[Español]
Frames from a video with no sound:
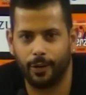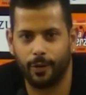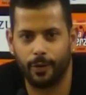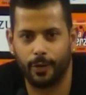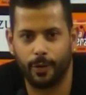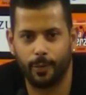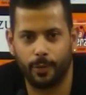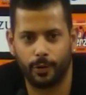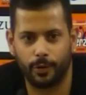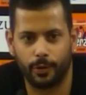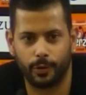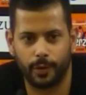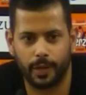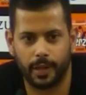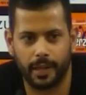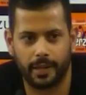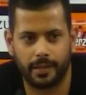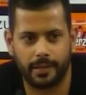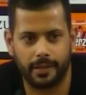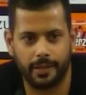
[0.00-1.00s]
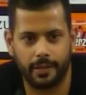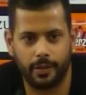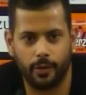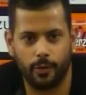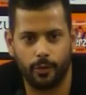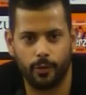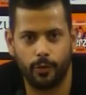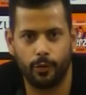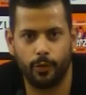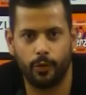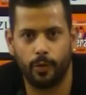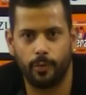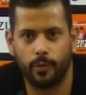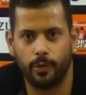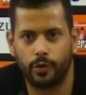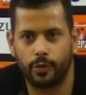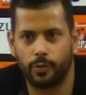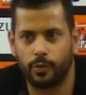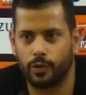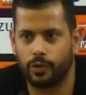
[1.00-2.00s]
que no una oportunidad así, ¿no? Un club
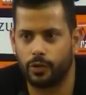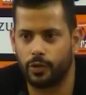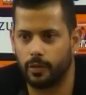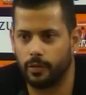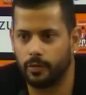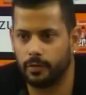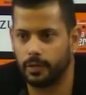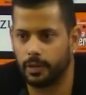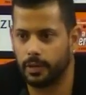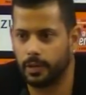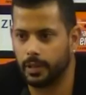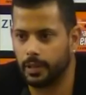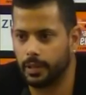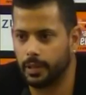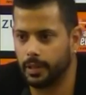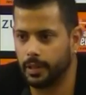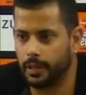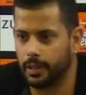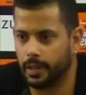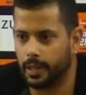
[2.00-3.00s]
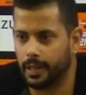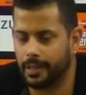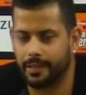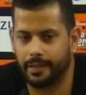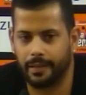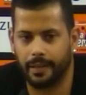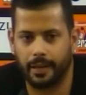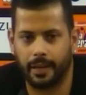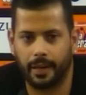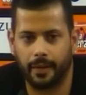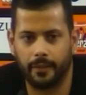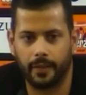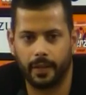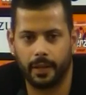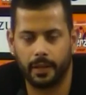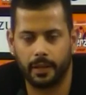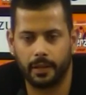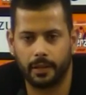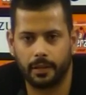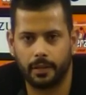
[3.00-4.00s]
como los Boston, así de
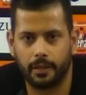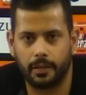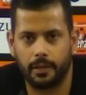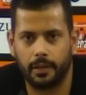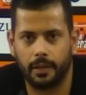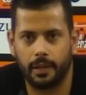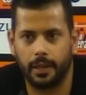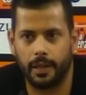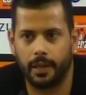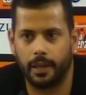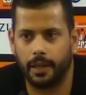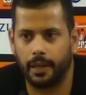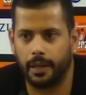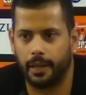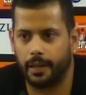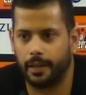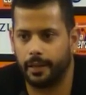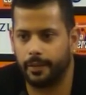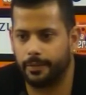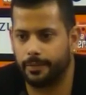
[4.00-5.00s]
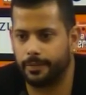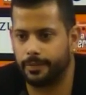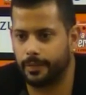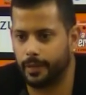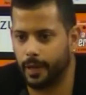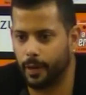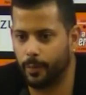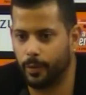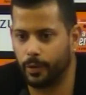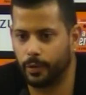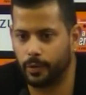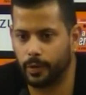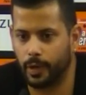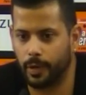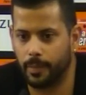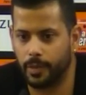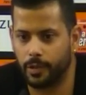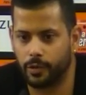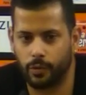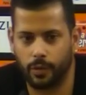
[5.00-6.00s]
grande. Eh, la
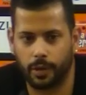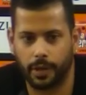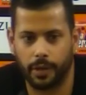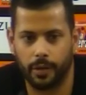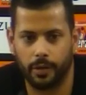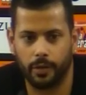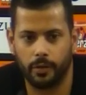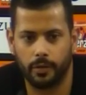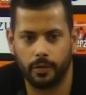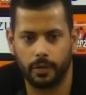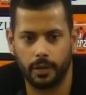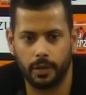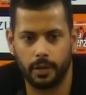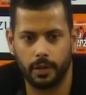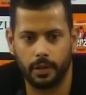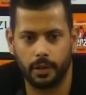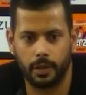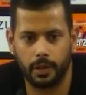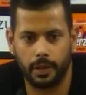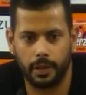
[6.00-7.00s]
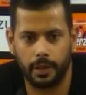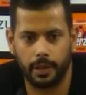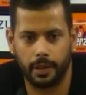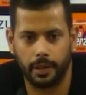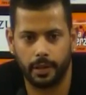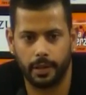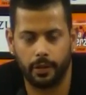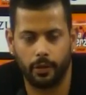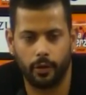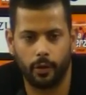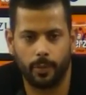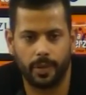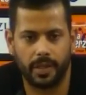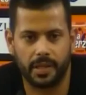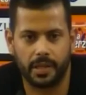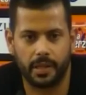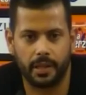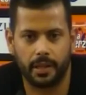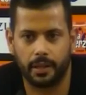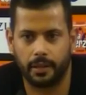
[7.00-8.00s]
oportunidad me surgió y, no lo
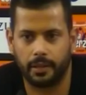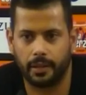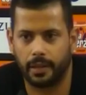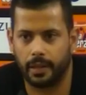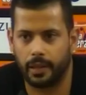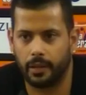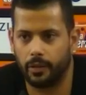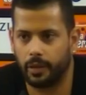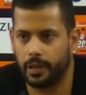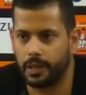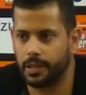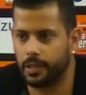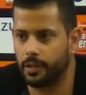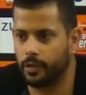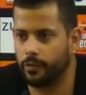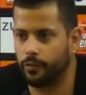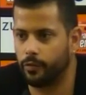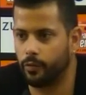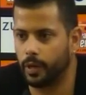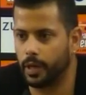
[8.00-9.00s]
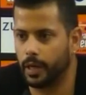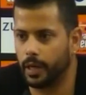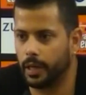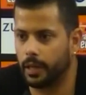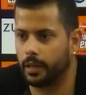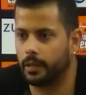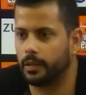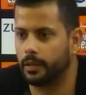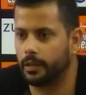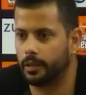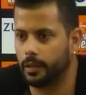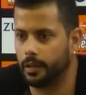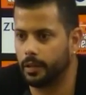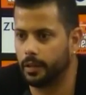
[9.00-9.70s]
pensé. Está claro que si no fuera